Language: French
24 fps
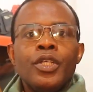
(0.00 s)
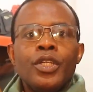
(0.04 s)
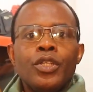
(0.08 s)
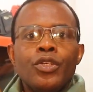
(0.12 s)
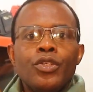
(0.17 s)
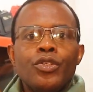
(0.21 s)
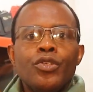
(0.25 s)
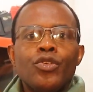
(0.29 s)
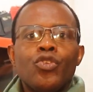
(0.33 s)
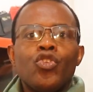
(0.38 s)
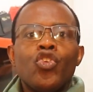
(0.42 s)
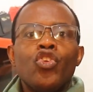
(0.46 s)

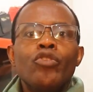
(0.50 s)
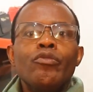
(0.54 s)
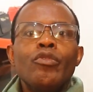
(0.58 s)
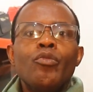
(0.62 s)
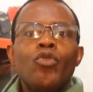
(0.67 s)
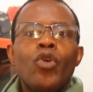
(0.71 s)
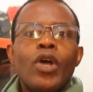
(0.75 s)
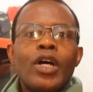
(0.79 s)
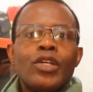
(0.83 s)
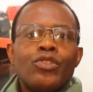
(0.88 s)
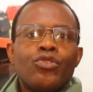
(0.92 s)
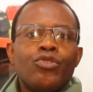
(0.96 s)
une
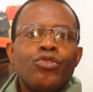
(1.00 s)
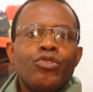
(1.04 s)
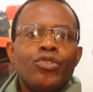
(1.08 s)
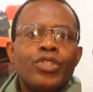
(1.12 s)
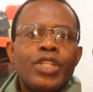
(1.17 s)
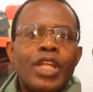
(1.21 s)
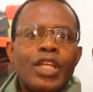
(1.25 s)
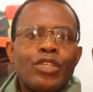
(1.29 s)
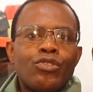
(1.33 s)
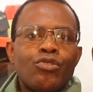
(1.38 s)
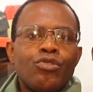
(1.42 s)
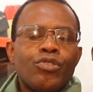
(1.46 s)
commémoration de
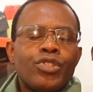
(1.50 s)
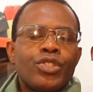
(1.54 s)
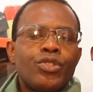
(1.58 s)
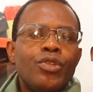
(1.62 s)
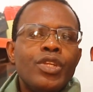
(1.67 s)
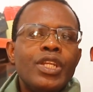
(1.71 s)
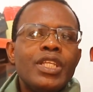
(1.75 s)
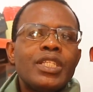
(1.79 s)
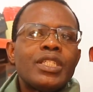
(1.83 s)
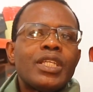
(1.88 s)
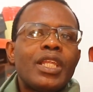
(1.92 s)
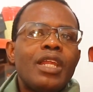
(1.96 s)
la sortie de
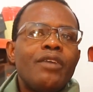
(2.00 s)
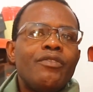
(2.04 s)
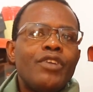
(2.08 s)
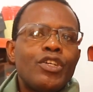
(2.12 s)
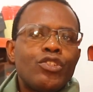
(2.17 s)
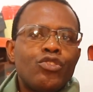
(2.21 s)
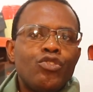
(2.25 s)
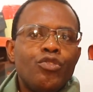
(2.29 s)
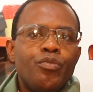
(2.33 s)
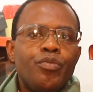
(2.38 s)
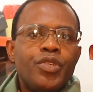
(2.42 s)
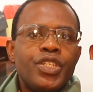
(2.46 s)

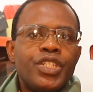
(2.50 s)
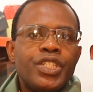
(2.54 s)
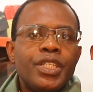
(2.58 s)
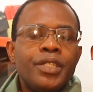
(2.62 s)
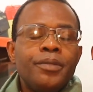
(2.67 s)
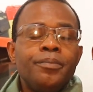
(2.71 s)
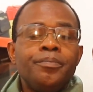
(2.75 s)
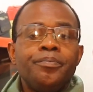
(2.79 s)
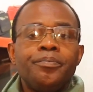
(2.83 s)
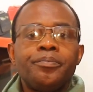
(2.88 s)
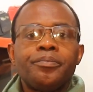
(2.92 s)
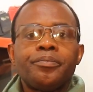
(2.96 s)
l'esclavage du
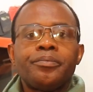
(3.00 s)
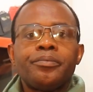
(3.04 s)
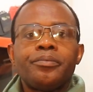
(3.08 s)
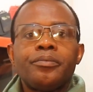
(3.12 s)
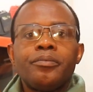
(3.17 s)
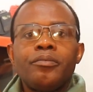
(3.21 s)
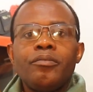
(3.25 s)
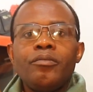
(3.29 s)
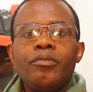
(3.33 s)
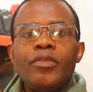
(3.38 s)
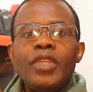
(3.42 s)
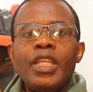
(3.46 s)
péché
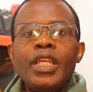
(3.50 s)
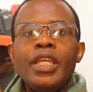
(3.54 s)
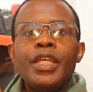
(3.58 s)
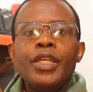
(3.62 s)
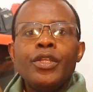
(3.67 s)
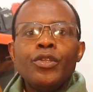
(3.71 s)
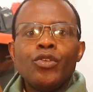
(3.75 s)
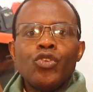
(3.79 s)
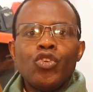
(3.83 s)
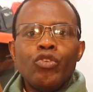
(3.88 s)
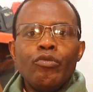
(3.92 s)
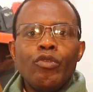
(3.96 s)
et
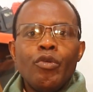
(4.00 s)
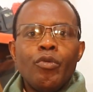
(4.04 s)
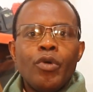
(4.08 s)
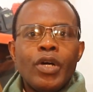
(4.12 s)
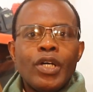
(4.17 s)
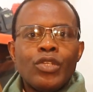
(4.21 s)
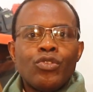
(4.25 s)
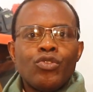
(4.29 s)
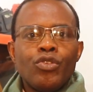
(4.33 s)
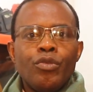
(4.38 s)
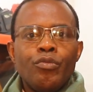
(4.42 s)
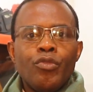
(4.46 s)
une
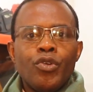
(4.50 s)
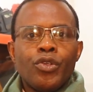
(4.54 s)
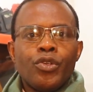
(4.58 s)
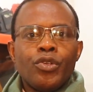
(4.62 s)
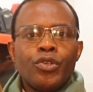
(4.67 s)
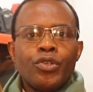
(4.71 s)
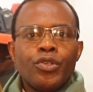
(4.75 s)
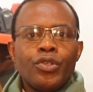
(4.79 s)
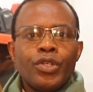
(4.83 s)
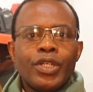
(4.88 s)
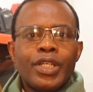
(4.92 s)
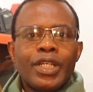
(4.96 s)
commémoration
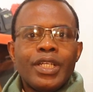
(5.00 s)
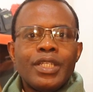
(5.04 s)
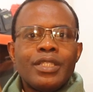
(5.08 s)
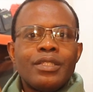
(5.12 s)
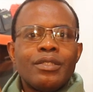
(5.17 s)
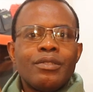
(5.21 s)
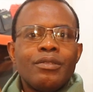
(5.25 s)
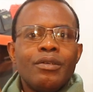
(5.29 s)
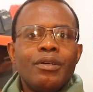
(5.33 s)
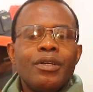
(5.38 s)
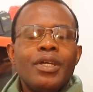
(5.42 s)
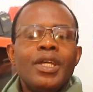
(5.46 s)
montrant que
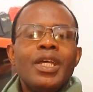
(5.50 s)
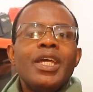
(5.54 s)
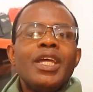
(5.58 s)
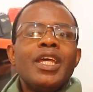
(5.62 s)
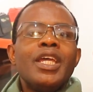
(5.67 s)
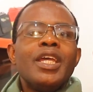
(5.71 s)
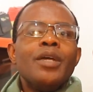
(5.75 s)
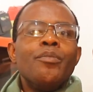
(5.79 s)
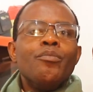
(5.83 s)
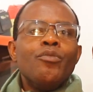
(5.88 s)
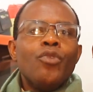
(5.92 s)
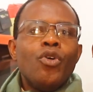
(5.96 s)
Christ
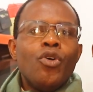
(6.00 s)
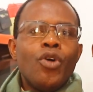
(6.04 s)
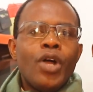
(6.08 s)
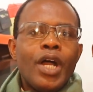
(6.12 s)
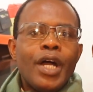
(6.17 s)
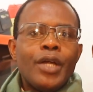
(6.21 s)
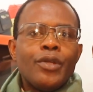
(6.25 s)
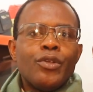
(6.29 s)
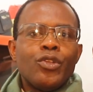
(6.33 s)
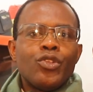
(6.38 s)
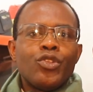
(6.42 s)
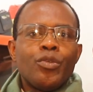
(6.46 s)
est mort
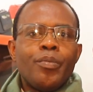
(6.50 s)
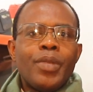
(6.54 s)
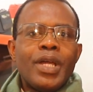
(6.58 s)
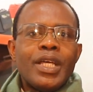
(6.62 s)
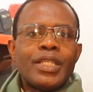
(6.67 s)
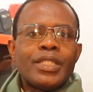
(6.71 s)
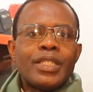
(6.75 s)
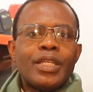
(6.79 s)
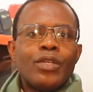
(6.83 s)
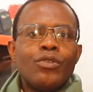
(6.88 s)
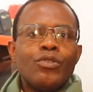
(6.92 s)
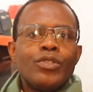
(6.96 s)
à notre
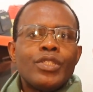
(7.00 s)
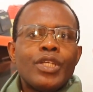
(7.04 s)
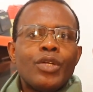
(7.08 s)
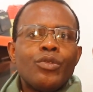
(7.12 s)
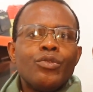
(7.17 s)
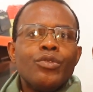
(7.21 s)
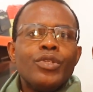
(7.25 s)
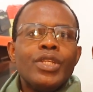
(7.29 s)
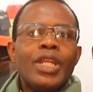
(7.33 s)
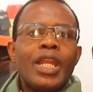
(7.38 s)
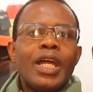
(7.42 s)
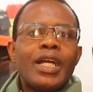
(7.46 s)
place et nous a
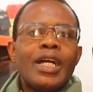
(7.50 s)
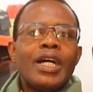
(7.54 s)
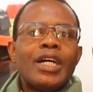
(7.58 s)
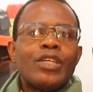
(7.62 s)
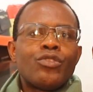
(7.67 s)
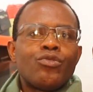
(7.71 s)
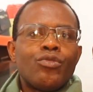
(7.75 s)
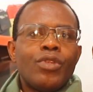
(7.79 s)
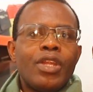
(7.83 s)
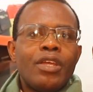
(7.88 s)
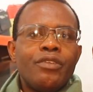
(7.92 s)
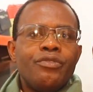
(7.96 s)
donné la grâce de la